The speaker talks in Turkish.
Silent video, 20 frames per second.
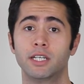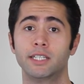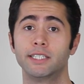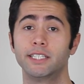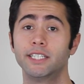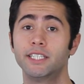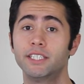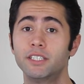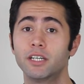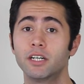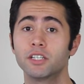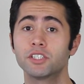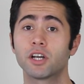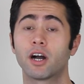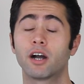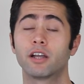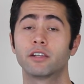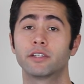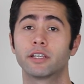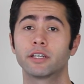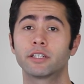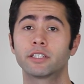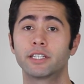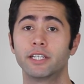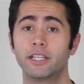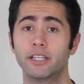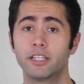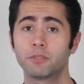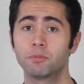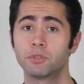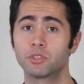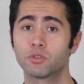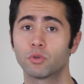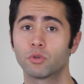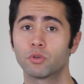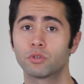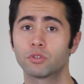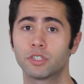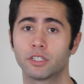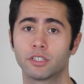ihtiyaç halinde klinik
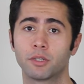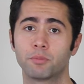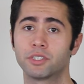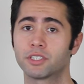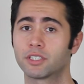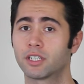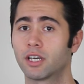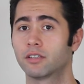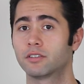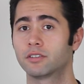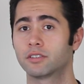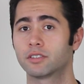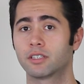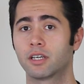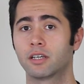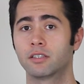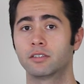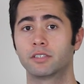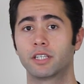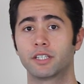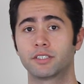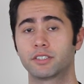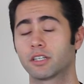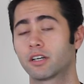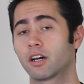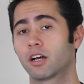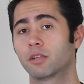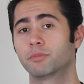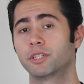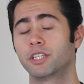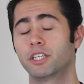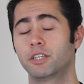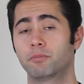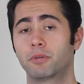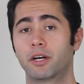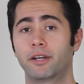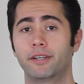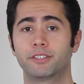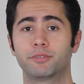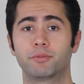psikolog ya da psikiyatristten destek almayı
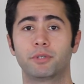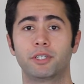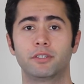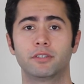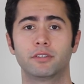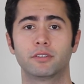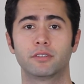ihmal etmeyin.